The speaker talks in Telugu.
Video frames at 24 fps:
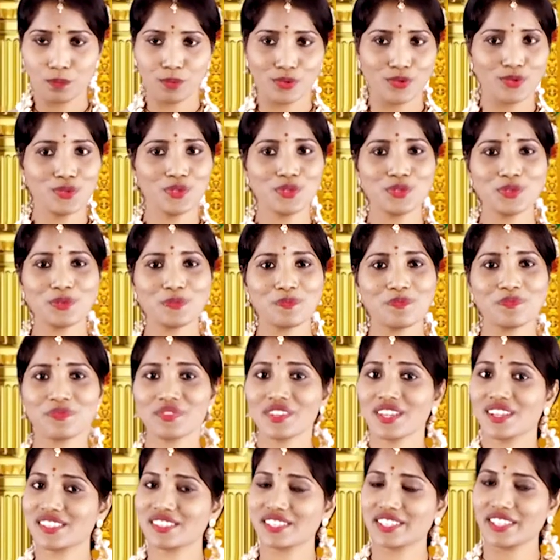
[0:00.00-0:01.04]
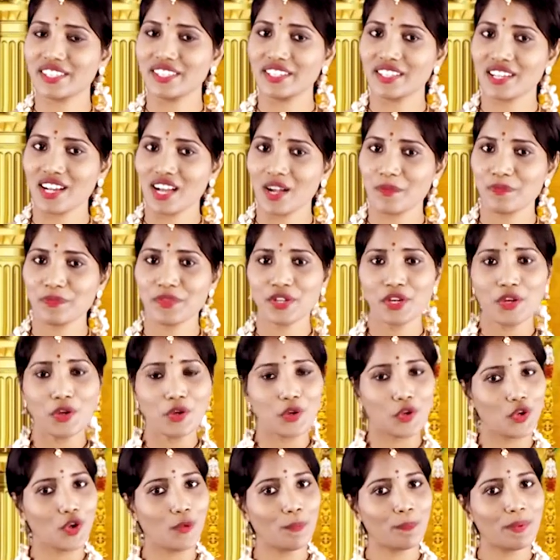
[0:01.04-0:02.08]
పూలు చీర
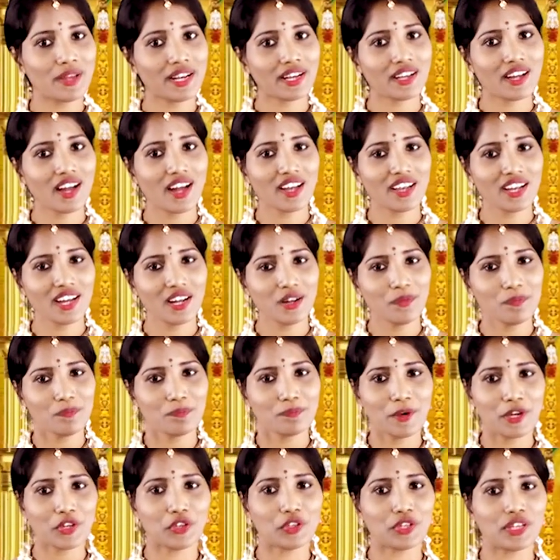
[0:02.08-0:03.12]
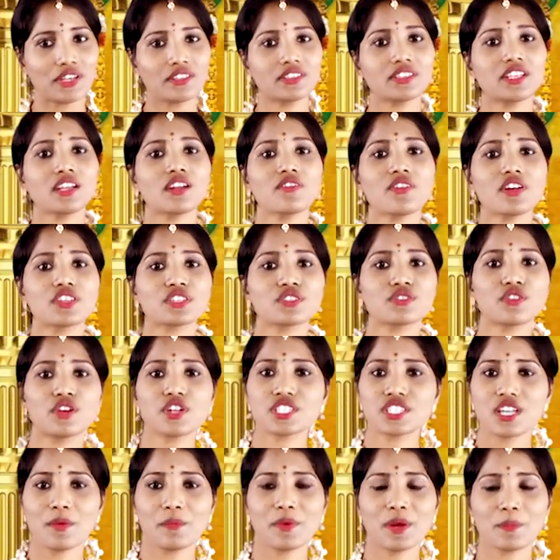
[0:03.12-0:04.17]
కొబ్బరికాయ మరియు ఇతర
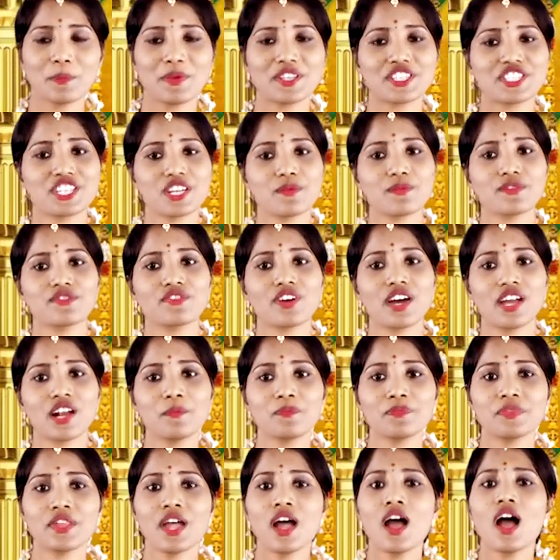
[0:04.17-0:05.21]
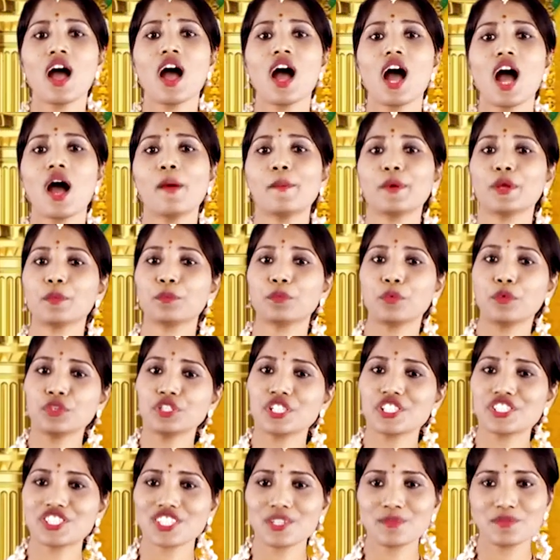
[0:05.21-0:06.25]
వస్తువులను సమర్పించడం ద్వారా ఆమెను
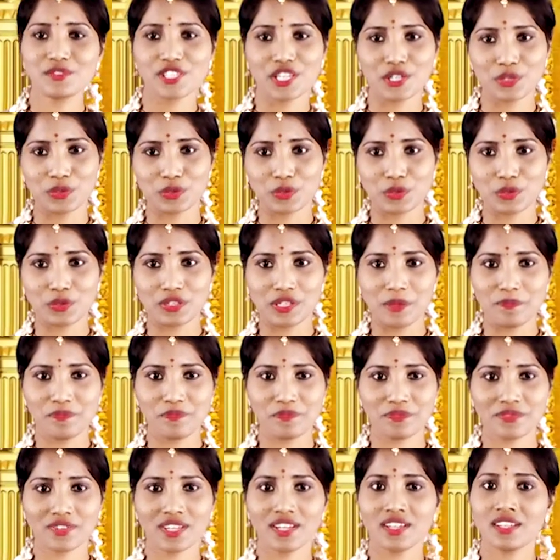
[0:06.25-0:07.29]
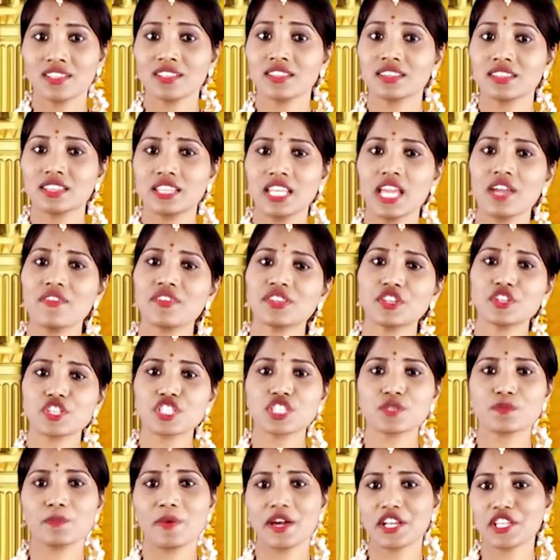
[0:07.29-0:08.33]
పూజించడం జరుగుతుంది
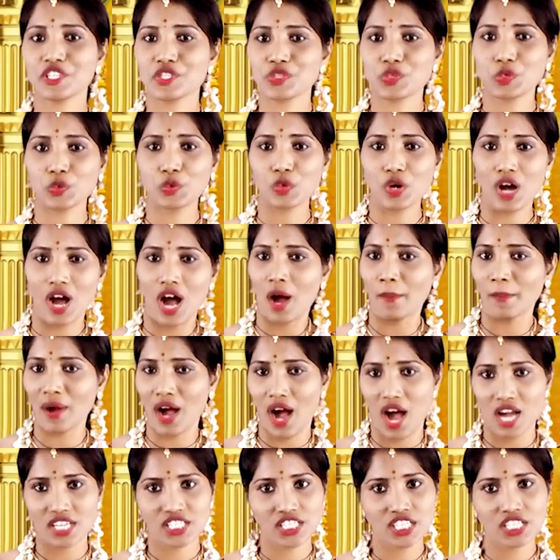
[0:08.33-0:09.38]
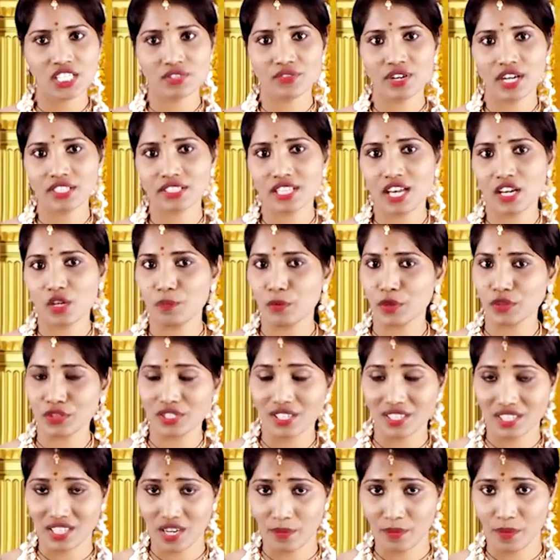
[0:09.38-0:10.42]
దేవతను స్మరిస్తూ ఆమె ఆశీర్వాదాలు
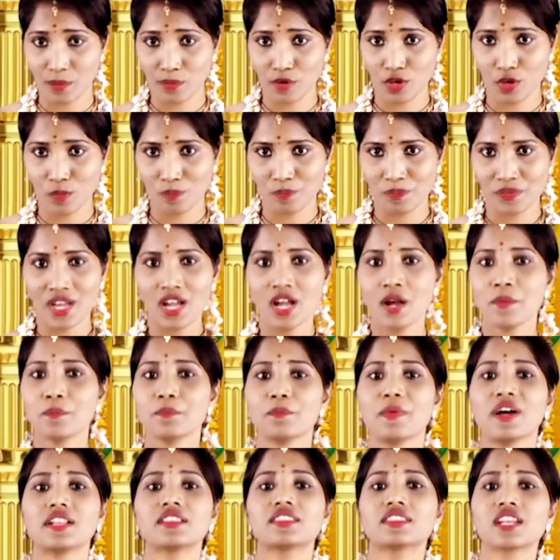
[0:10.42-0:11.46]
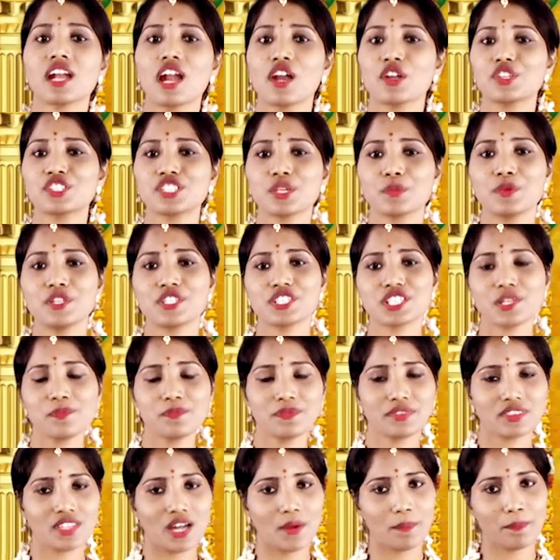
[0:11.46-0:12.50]
పొందే క్రమంలో మంత్రాలు జపించడం
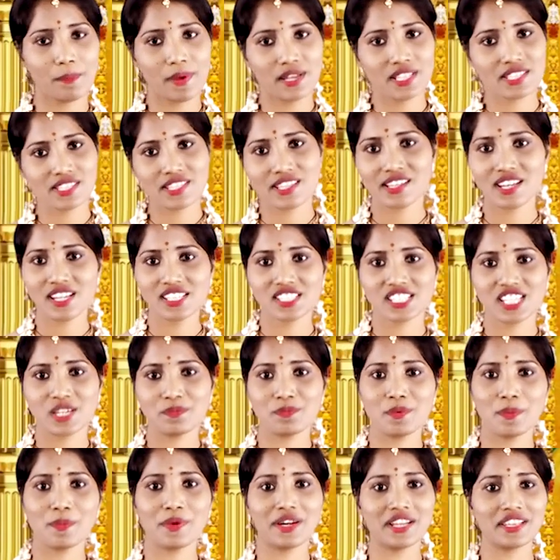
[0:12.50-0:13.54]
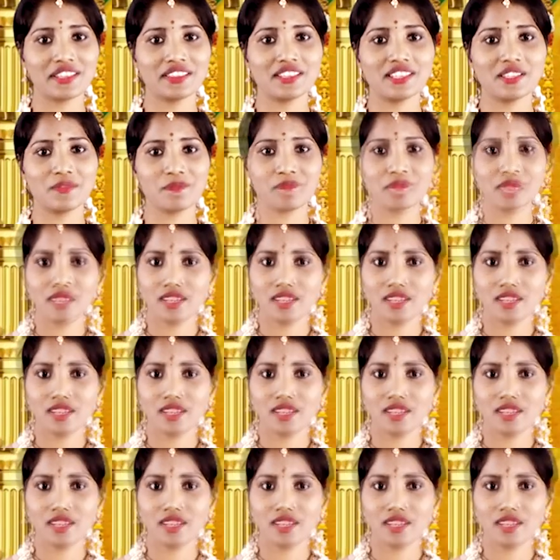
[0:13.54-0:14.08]
తప్పనిసరిగా చెప్పబడింది